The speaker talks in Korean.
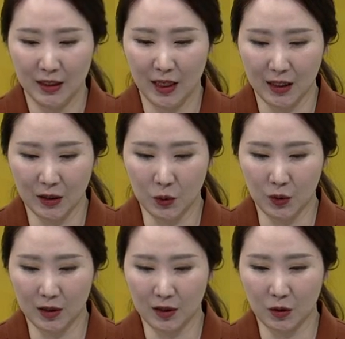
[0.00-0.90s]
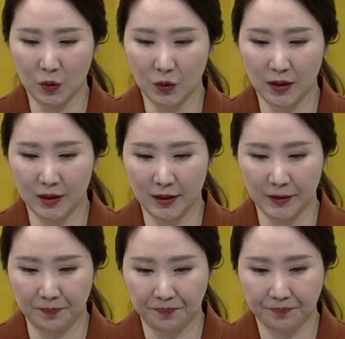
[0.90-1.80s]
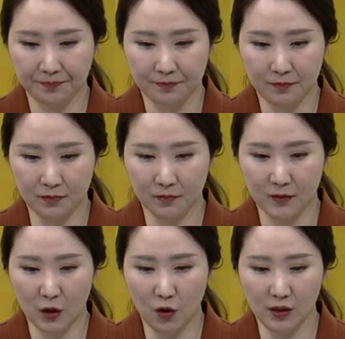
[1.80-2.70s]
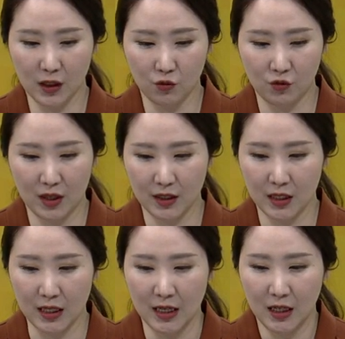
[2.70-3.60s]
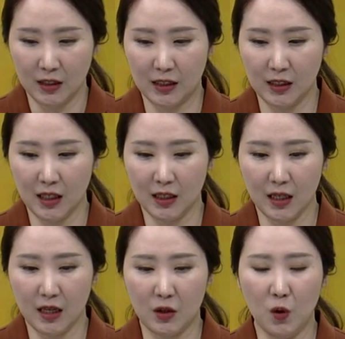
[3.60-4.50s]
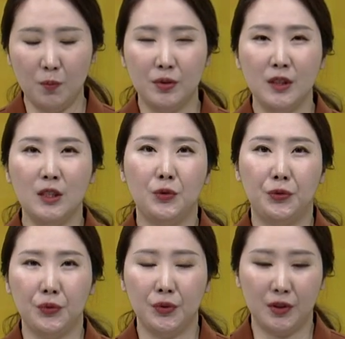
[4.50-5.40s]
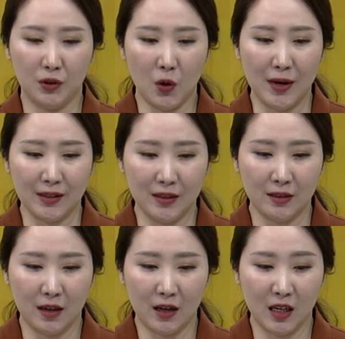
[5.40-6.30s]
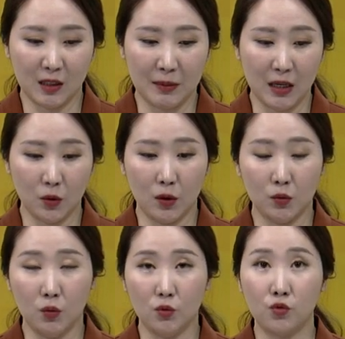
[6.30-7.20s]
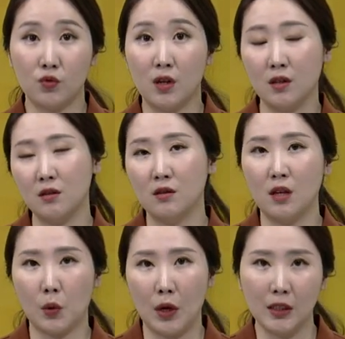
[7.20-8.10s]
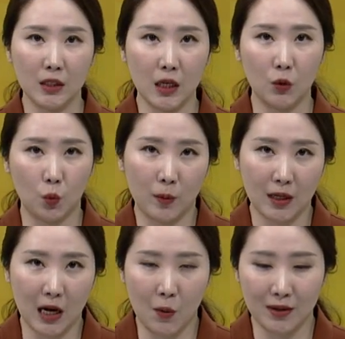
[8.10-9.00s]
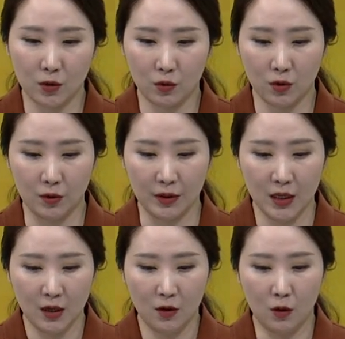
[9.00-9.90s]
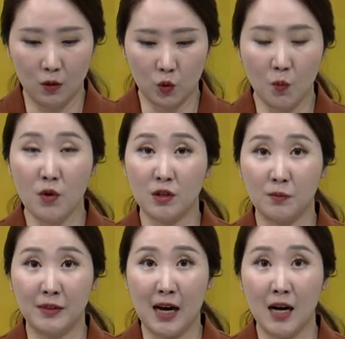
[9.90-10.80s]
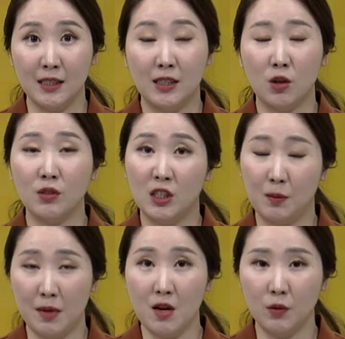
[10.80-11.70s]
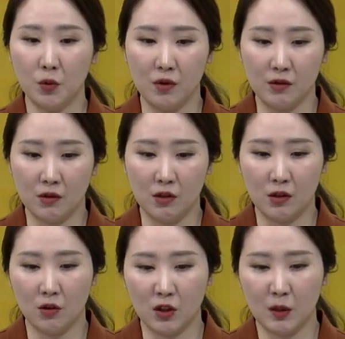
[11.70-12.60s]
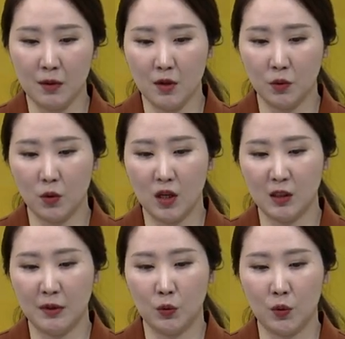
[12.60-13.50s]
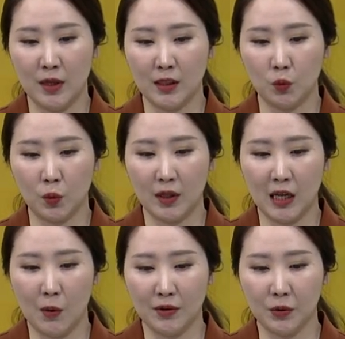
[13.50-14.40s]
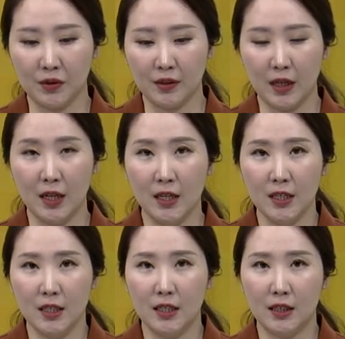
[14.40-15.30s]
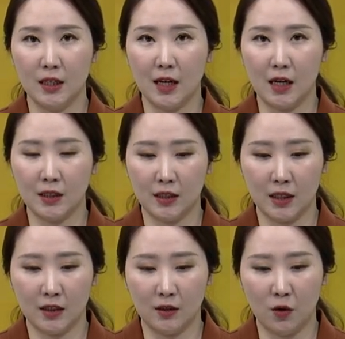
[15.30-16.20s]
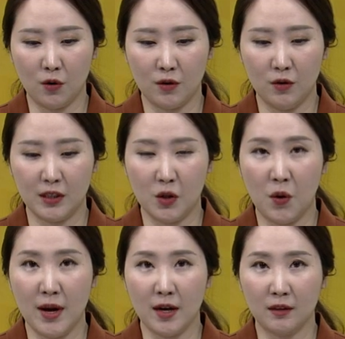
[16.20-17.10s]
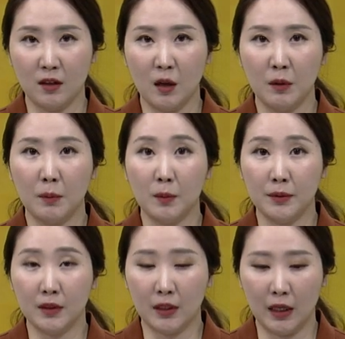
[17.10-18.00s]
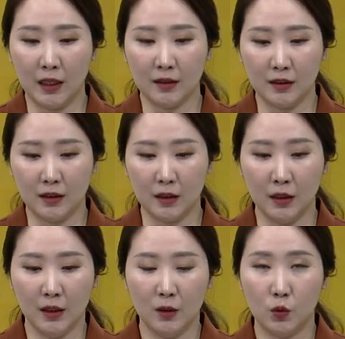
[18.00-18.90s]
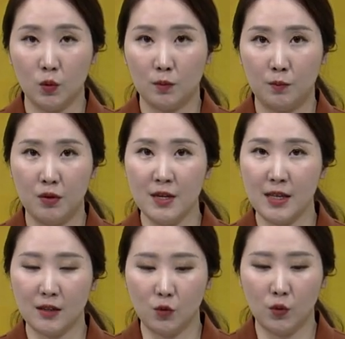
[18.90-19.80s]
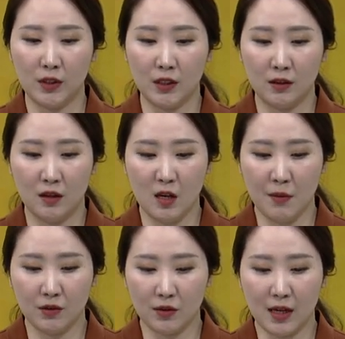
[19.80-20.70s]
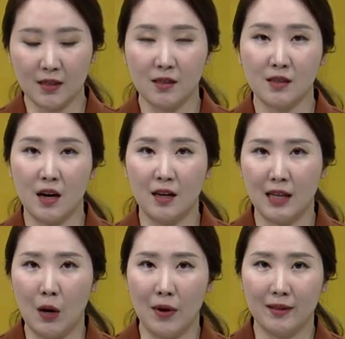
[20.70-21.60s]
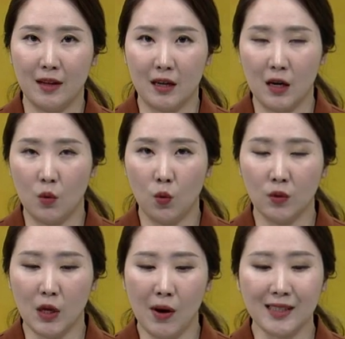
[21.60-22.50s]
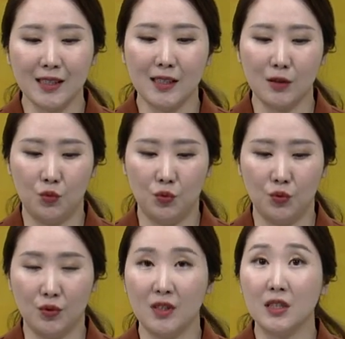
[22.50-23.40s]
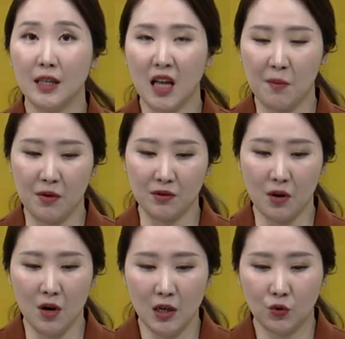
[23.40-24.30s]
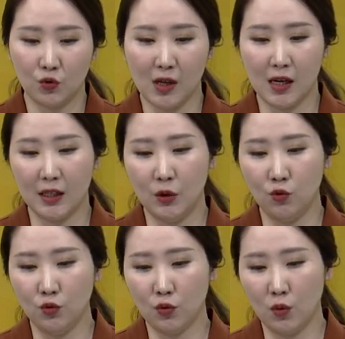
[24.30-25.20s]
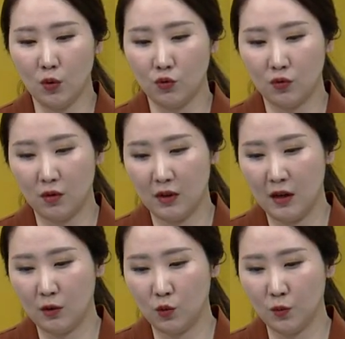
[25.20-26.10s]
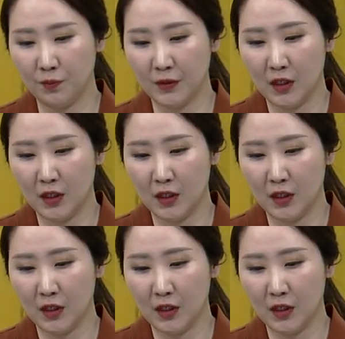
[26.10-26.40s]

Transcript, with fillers: 대한항공 같은 경우에는 음, 현재 구간이 지난해 리오프닝 이슈 들어왔을 때까지만 하더라도 주가 상승세 굉장히 높게 나왔었던 어, 종목이었습니다. 2021년도였죠. 2021년도까지만 해도 굉장히 높게 나왔었는데 이때 당시 그 그런 이제 여행 트래블 버블 제한 이제 수, 풀린다는 소식 들리면서 상승세가 나왔다가 코로나 확진자 수 늘게 되면서 주가가 이후로 예, 좀